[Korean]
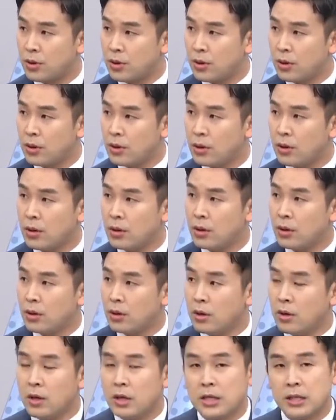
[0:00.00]
공직자윤리법
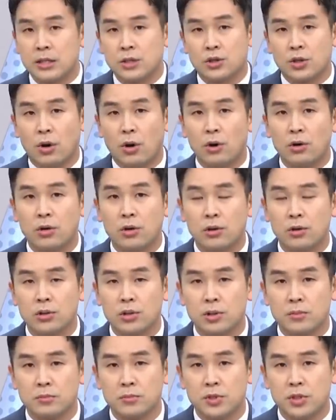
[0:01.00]
위반 혐의로 기소가
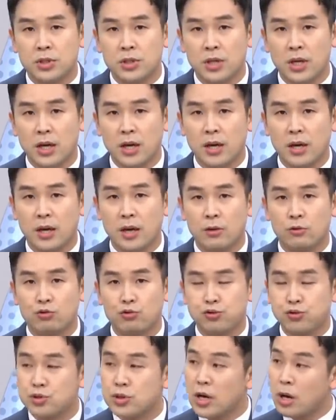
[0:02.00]
정경심 씨의
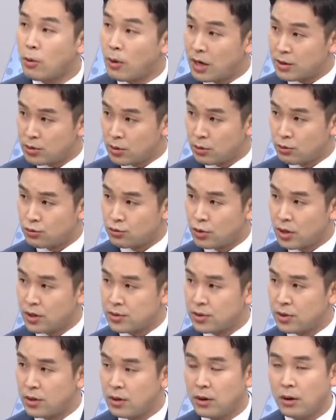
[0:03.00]
투자 과정
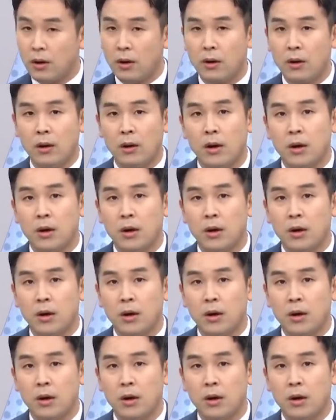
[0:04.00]
중에서